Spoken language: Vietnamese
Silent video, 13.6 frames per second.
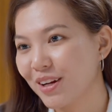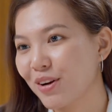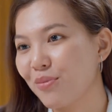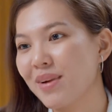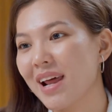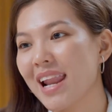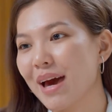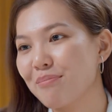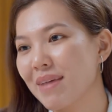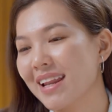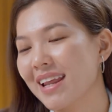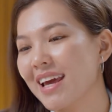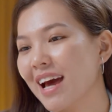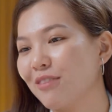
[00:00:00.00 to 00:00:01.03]
cũng đã làm
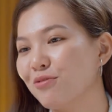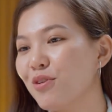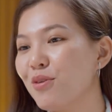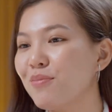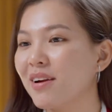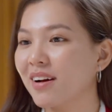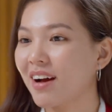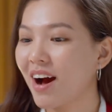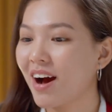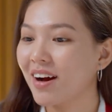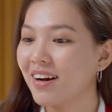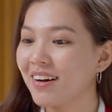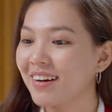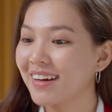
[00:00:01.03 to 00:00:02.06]
ba thấy hạnh phúc rồi
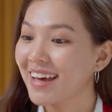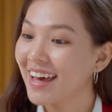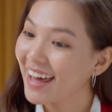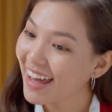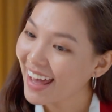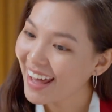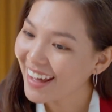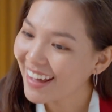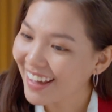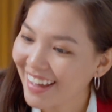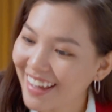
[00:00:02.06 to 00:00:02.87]
con à